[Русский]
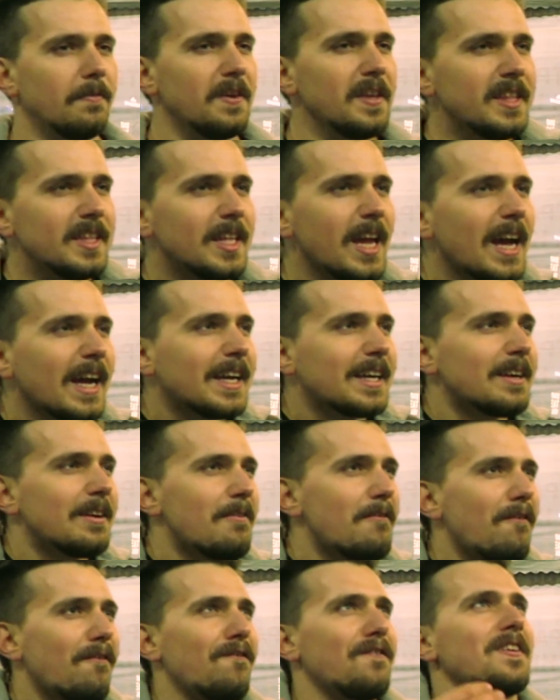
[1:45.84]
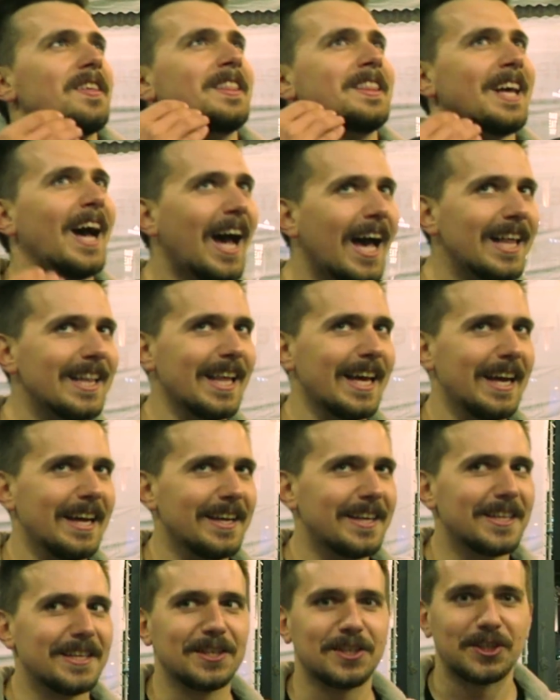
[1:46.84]
Ведь так финала
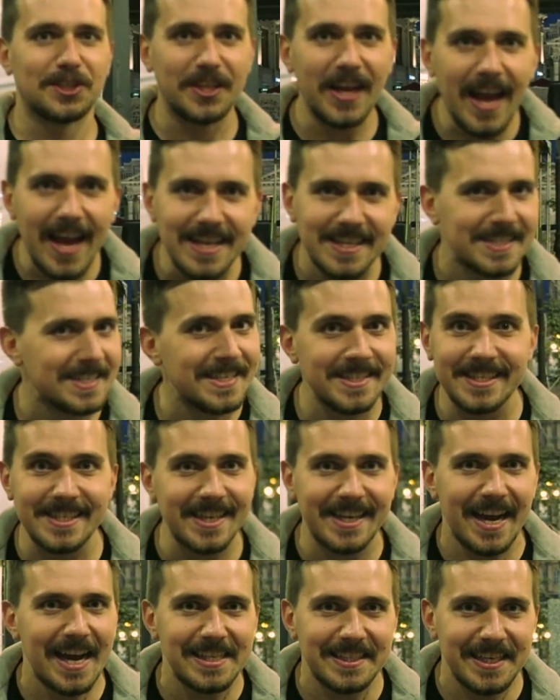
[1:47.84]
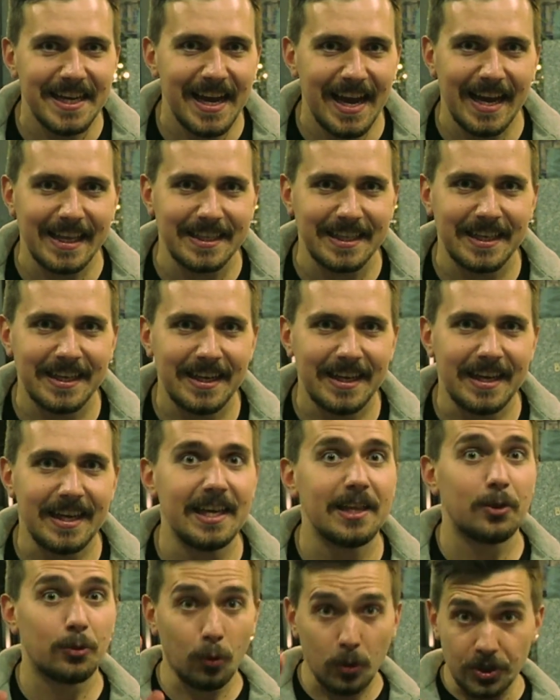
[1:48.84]
ждать не захотят.
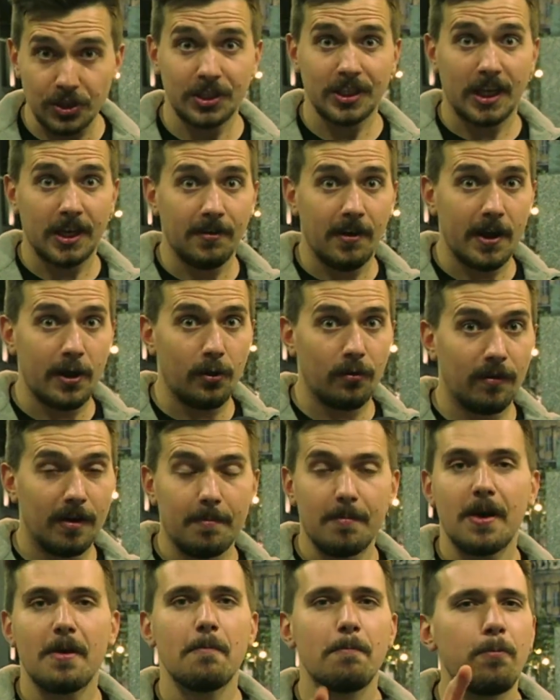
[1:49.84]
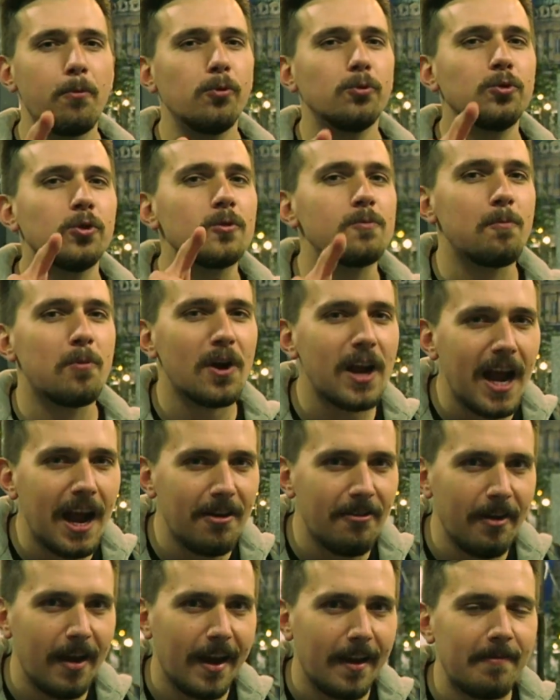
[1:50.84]
И точно говорю вам, будут
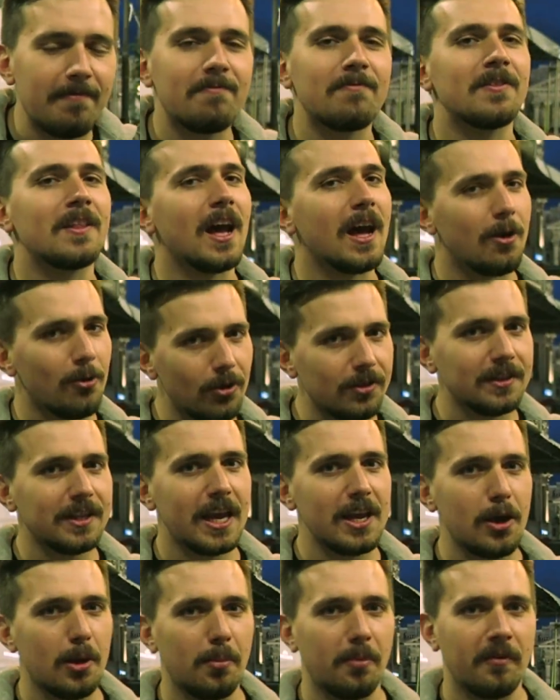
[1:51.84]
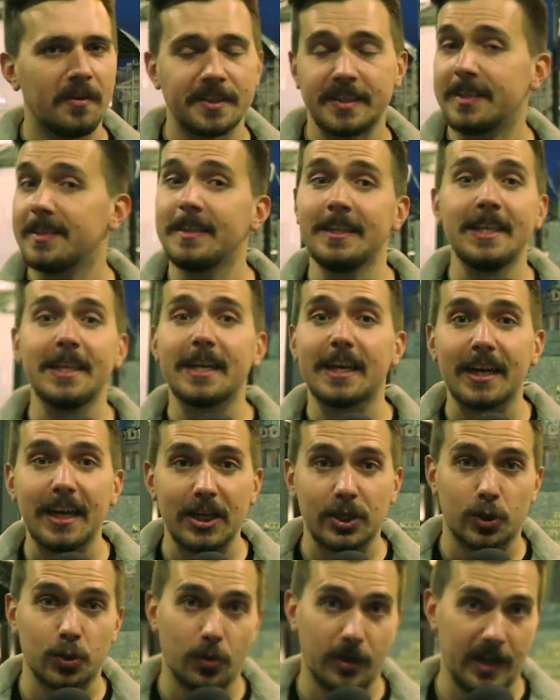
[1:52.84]
правы. Народ наебывать
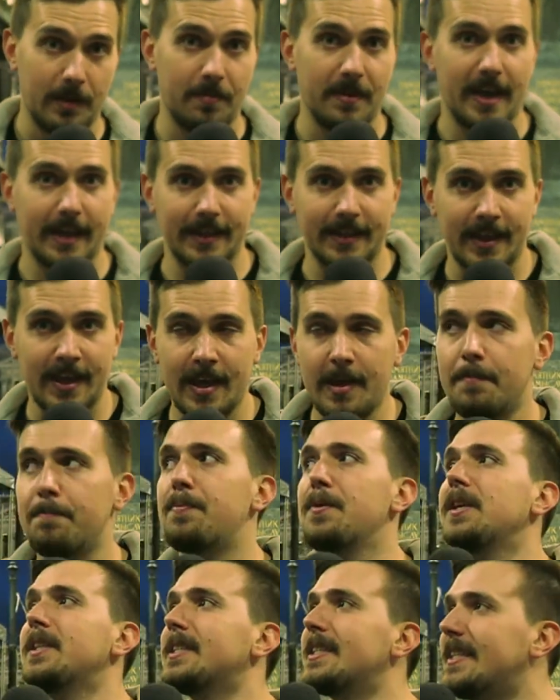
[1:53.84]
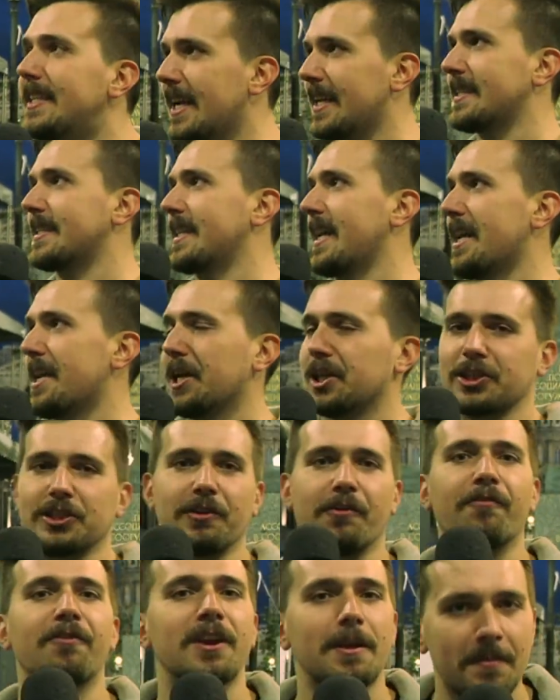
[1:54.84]
нехорошо, ребят. Пиздец,
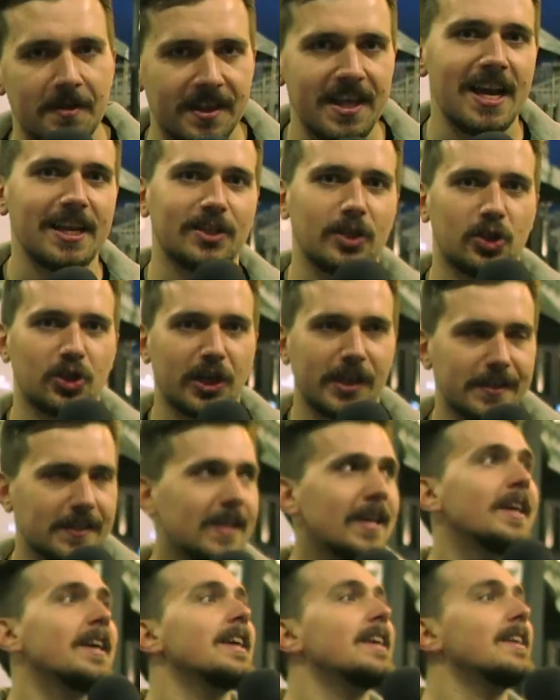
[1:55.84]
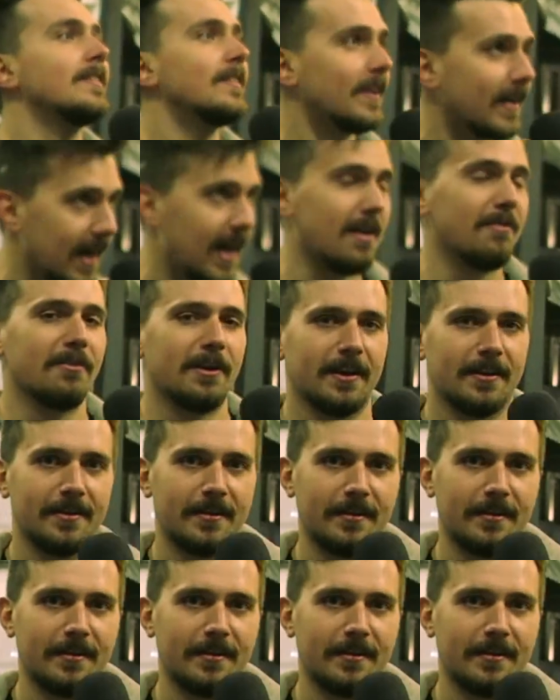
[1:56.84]
конечно, времена сейчас и нравы.